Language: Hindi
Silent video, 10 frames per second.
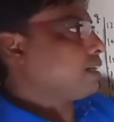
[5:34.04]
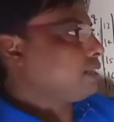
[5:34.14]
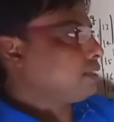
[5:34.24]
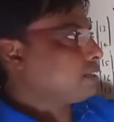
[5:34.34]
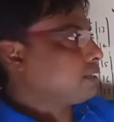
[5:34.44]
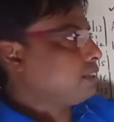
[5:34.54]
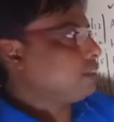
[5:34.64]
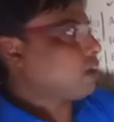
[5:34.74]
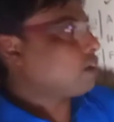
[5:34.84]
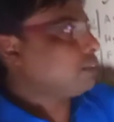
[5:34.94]
है कि
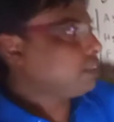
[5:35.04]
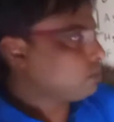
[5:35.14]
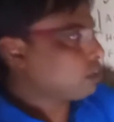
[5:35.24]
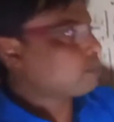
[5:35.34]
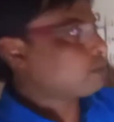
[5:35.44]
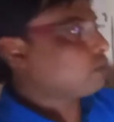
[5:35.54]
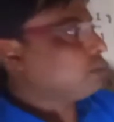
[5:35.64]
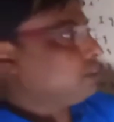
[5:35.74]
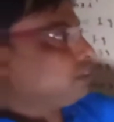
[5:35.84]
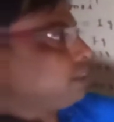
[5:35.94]
और ये जो आपको
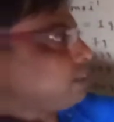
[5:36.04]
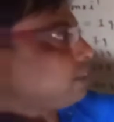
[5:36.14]
ये